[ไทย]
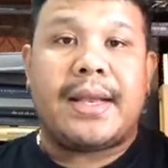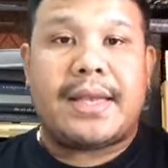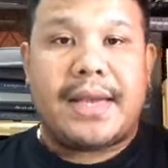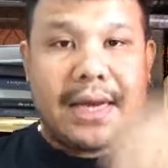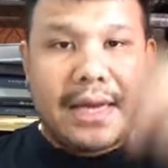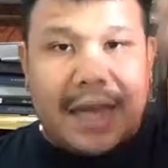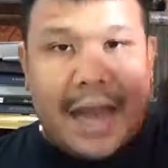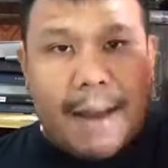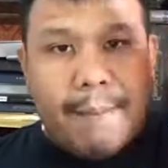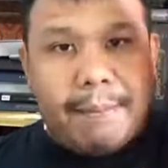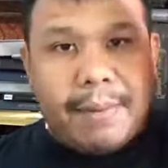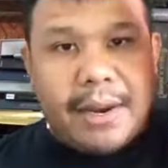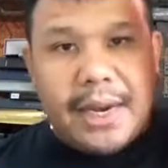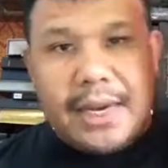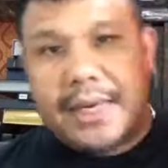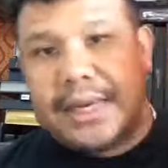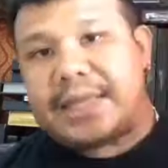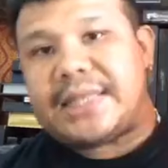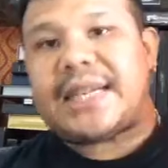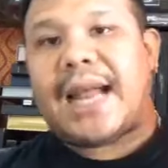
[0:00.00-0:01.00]
จะกำเงิน
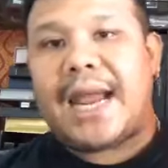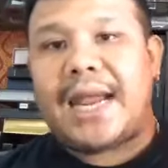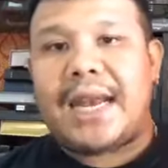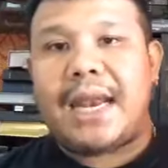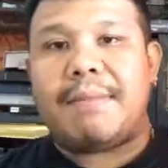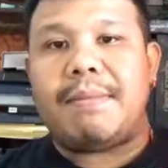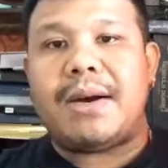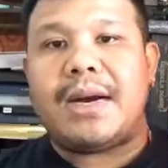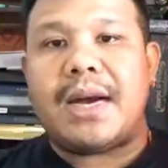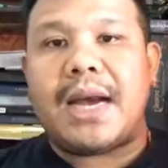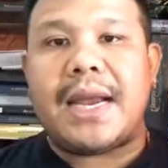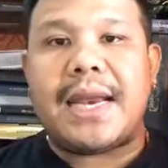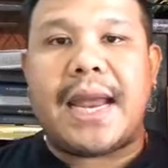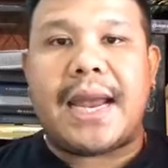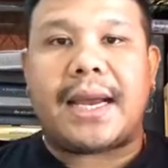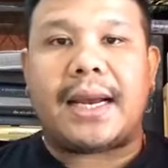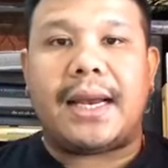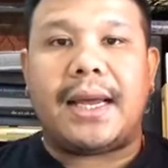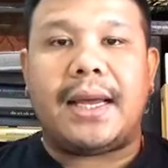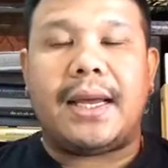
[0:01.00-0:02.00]
เนี่ยใส่ในมือให้เด็
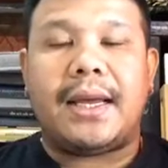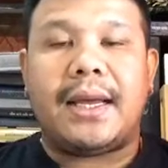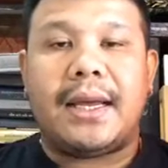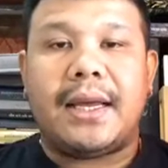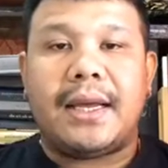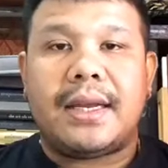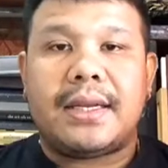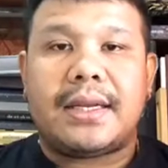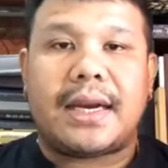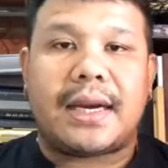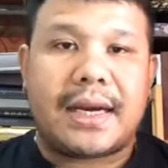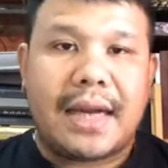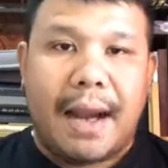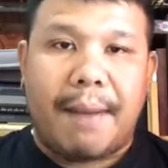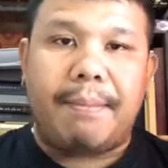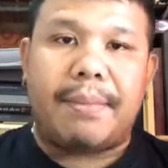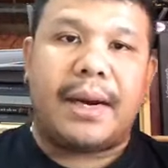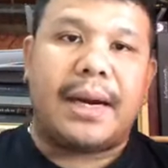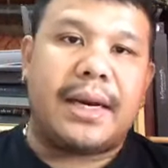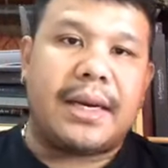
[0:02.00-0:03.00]
กเลยจะ
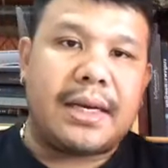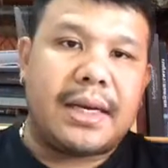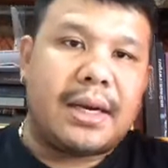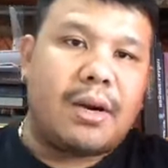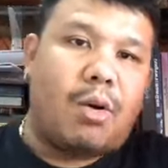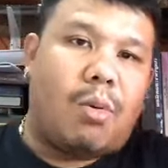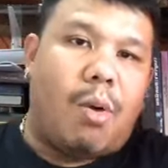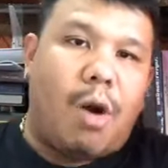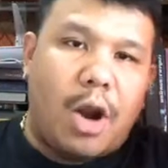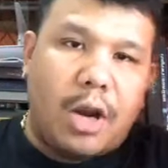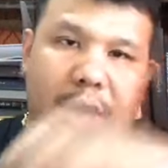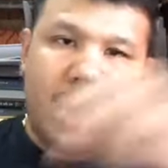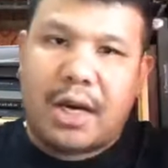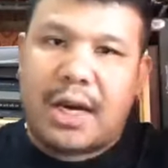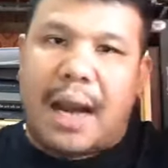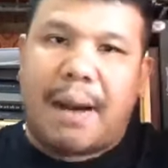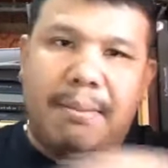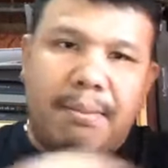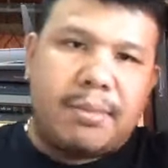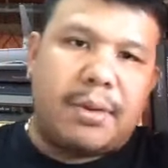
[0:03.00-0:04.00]
กำเงินจะหลวงพ่อจะ
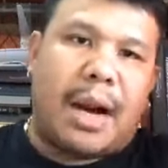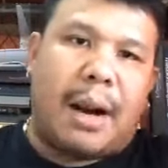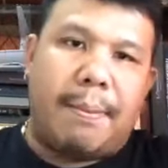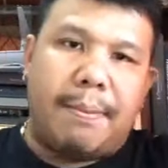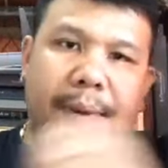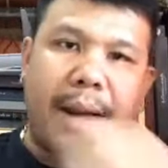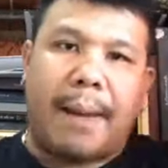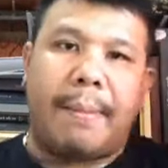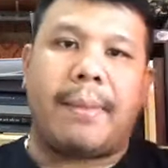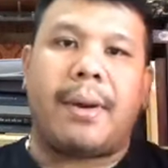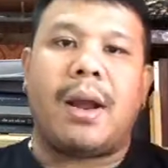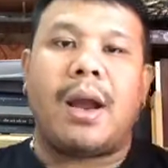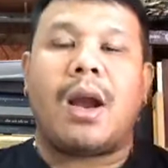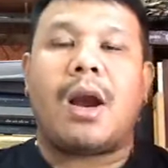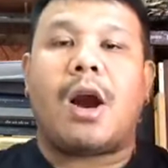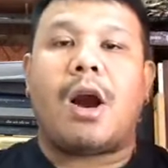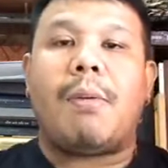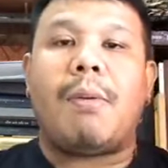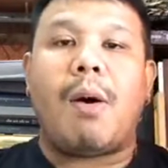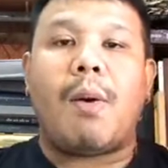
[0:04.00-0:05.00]
กำกำ
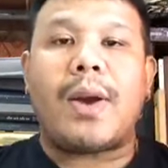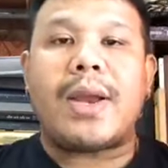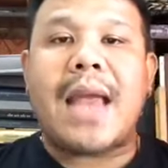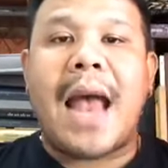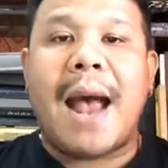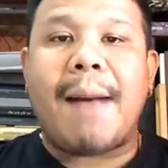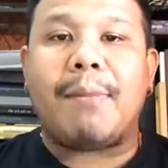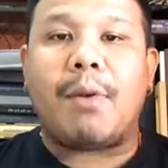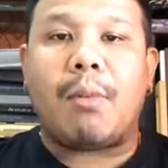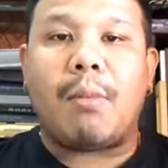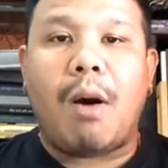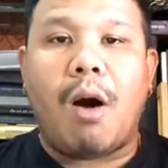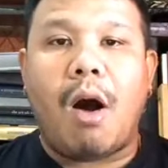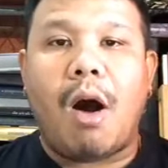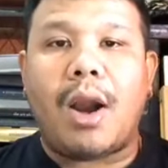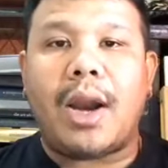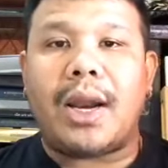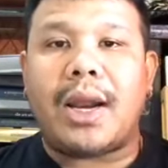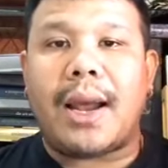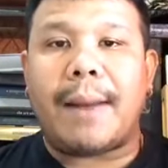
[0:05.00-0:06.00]
กำเขาบอกว่าย่ามหลวงพ่อ
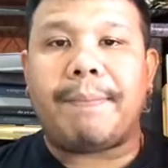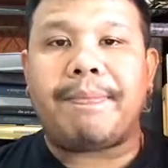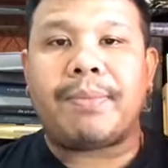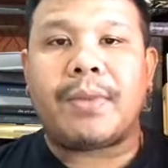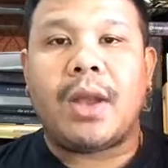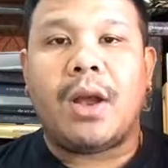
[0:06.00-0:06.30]
นี่ครับ